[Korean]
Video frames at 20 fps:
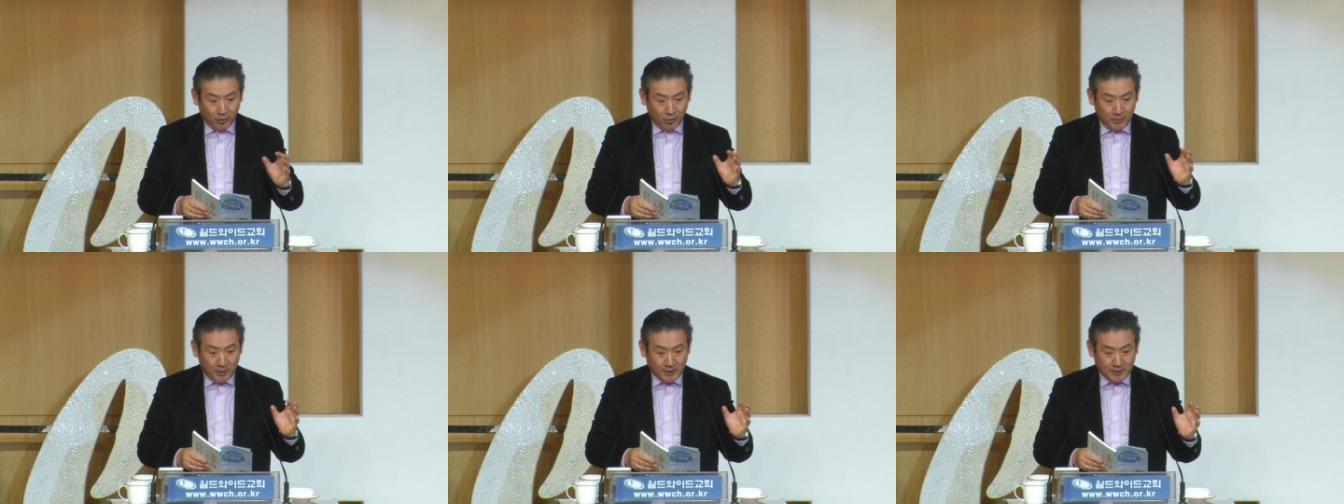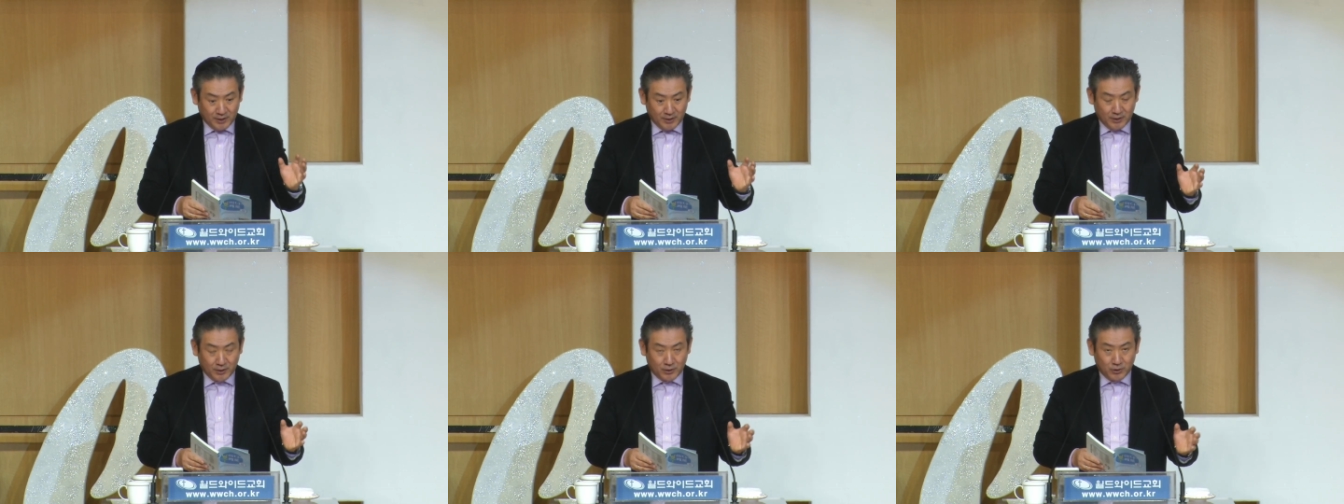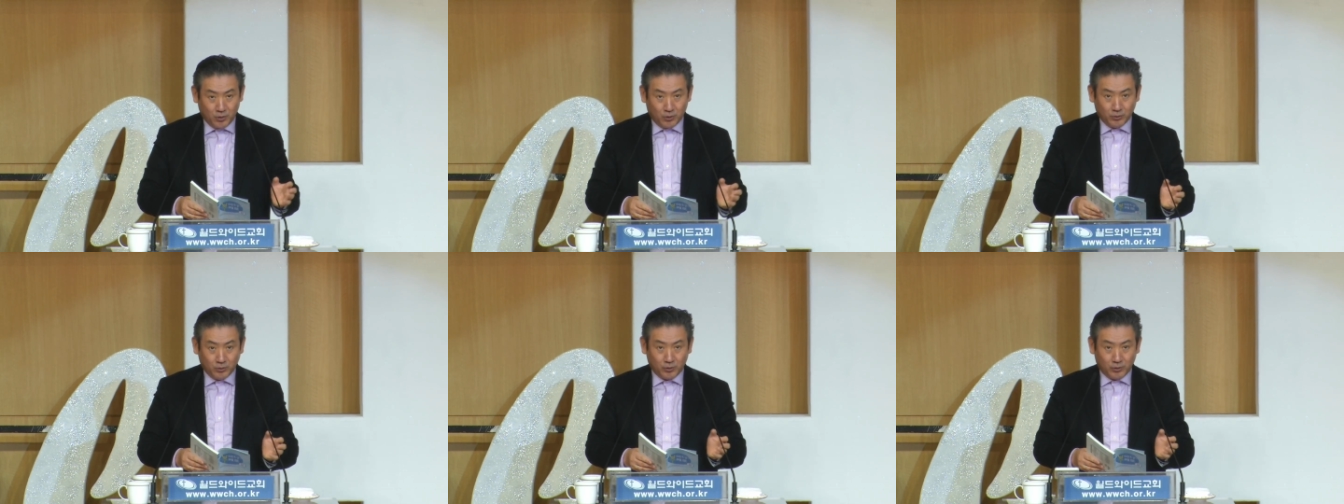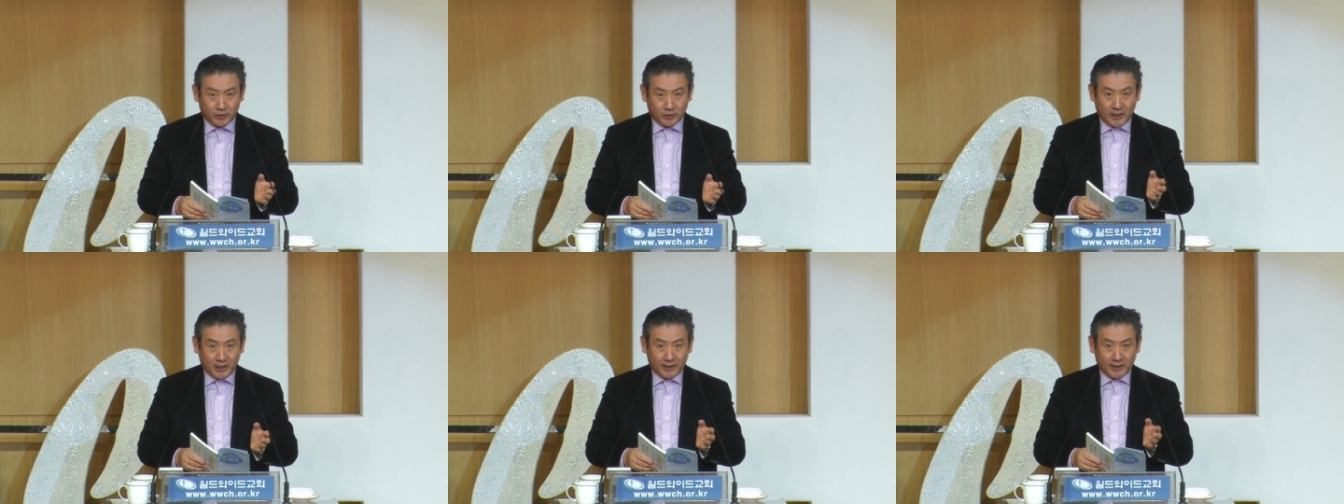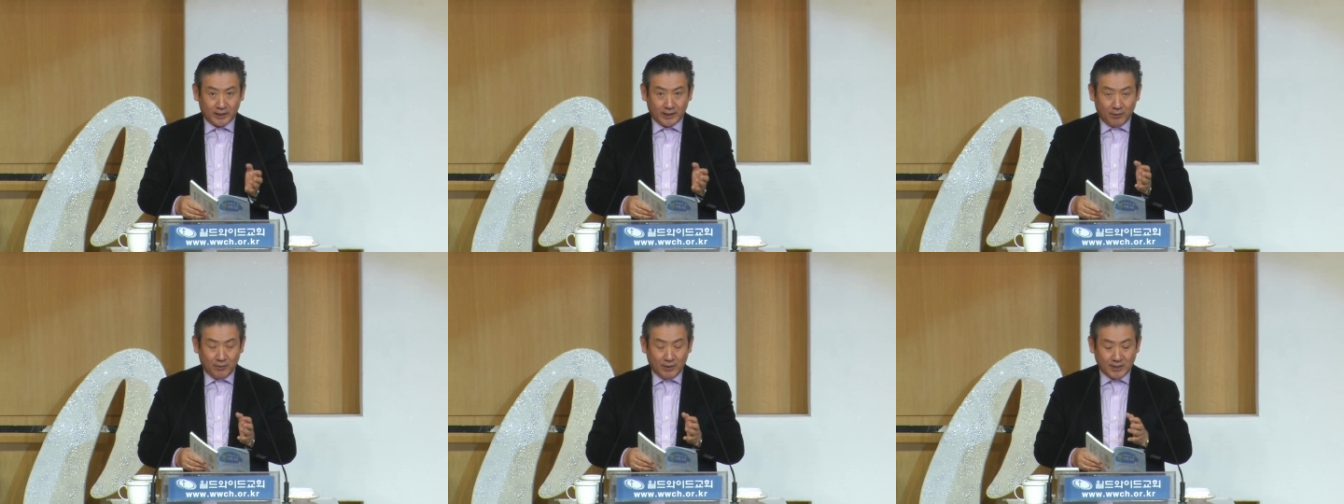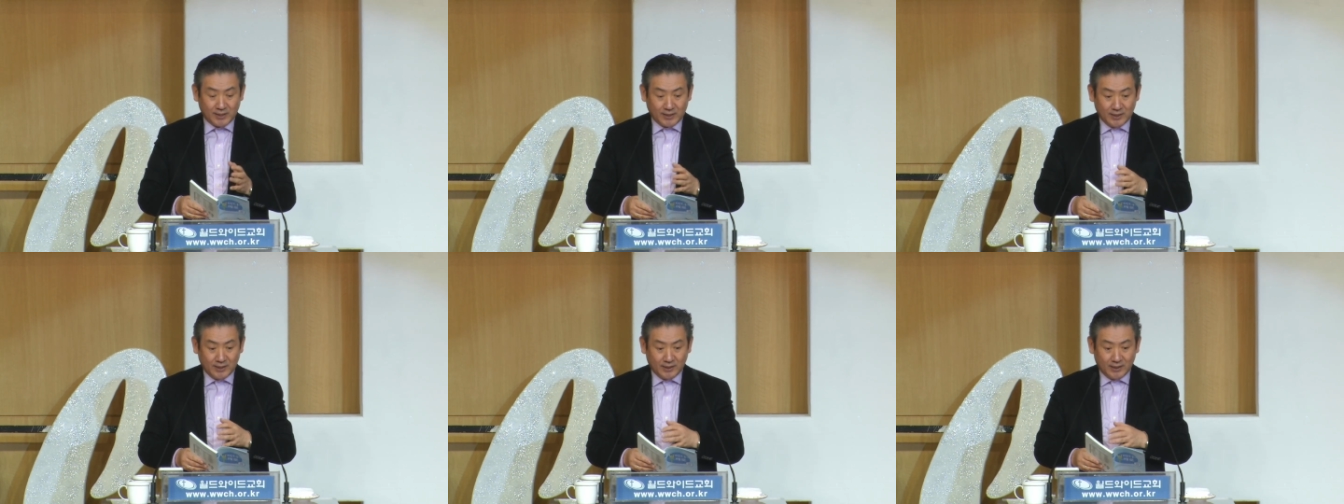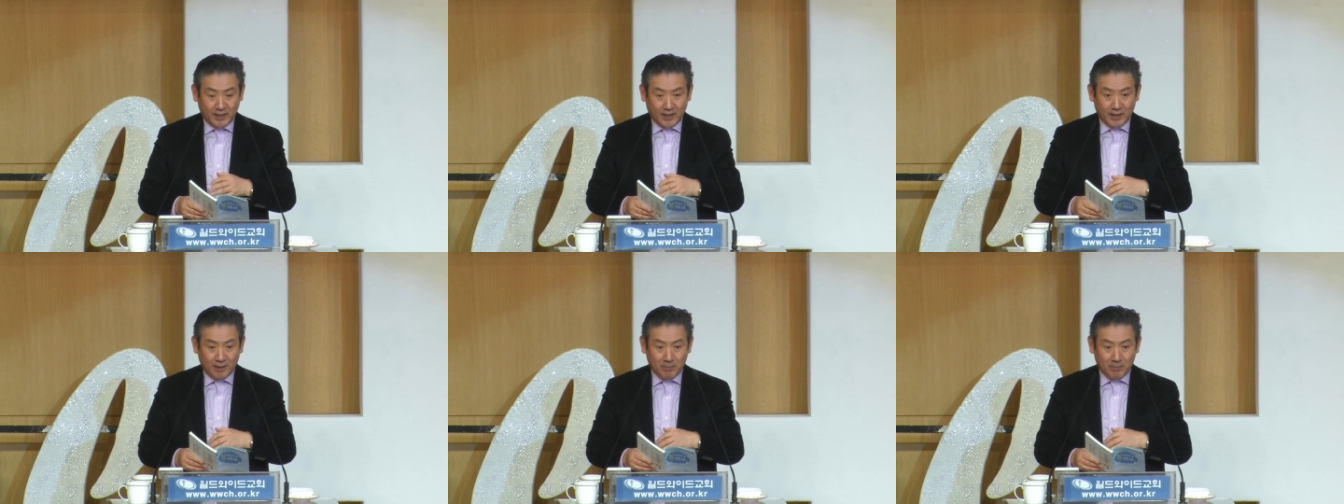애굽에서 종로를 타다 나왔을